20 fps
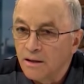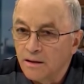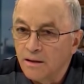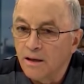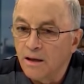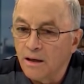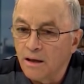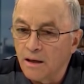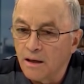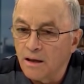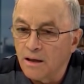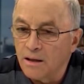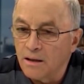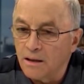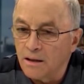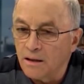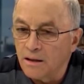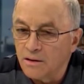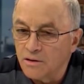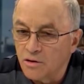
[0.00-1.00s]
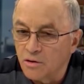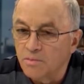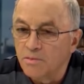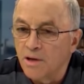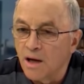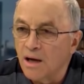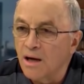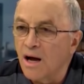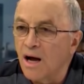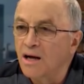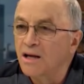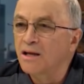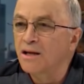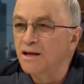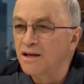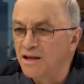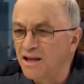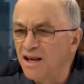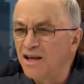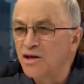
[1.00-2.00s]
Да, а, а
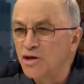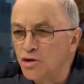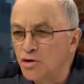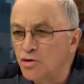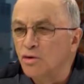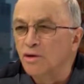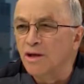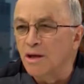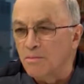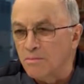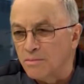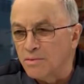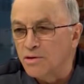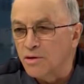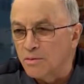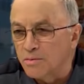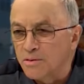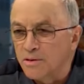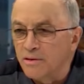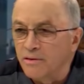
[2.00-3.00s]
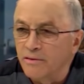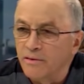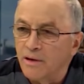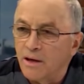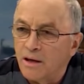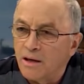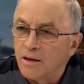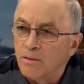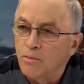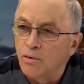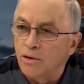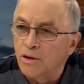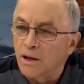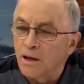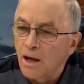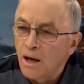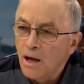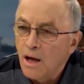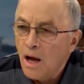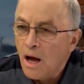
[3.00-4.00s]
где еще там, собственно, да. работать?
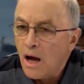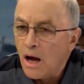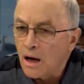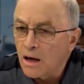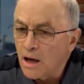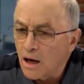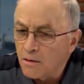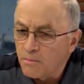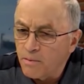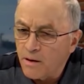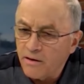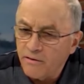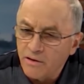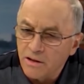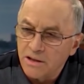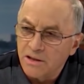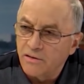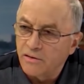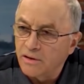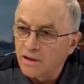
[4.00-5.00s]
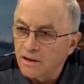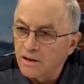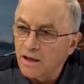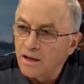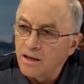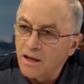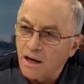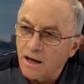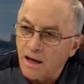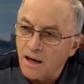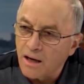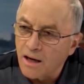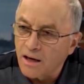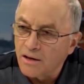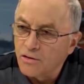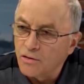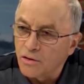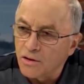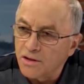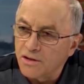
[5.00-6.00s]
А как появилась вот эта тяга к
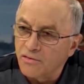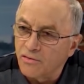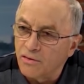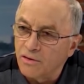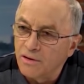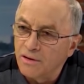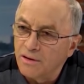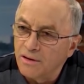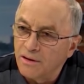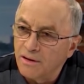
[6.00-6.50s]
актерству?